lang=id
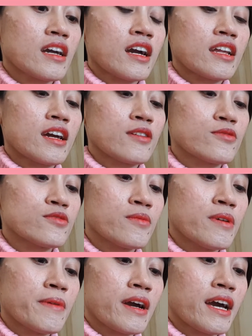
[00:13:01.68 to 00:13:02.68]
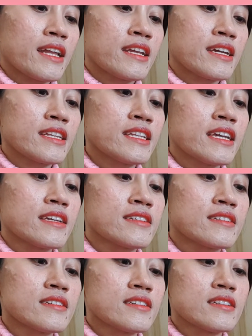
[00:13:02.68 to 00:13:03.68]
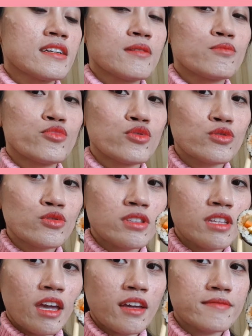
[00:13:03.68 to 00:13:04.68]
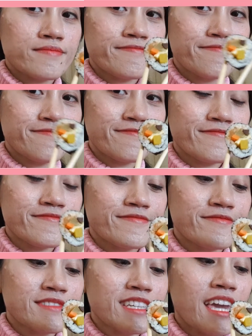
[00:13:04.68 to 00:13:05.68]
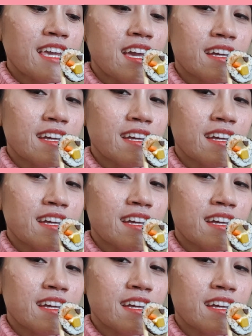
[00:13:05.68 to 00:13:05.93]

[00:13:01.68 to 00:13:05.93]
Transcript: akan ya aku coba makan nih buntutnya oke okay?